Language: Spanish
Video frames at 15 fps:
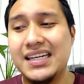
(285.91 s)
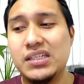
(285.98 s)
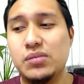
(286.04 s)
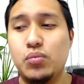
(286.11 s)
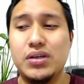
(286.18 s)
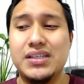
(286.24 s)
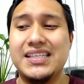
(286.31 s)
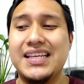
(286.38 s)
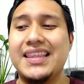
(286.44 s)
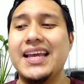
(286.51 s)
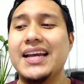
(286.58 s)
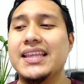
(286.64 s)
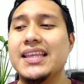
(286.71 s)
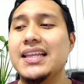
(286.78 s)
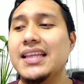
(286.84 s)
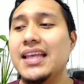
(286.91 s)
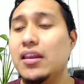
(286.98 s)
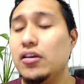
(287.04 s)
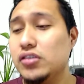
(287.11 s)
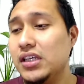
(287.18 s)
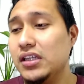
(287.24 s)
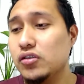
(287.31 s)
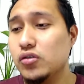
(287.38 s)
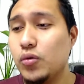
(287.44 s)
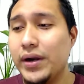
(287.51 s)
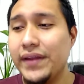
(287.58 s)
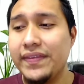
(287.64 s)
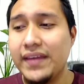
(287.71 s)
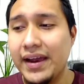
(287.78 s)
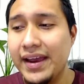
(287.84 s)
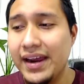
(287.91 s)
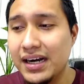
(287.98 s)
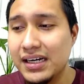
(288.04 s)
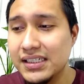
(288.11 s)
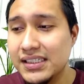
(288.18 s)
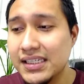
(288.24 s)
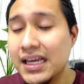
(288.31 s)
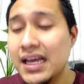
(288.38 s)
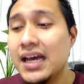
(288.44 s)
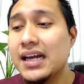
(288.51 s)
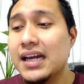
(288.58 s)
Respuesta táctil de 240 Hz.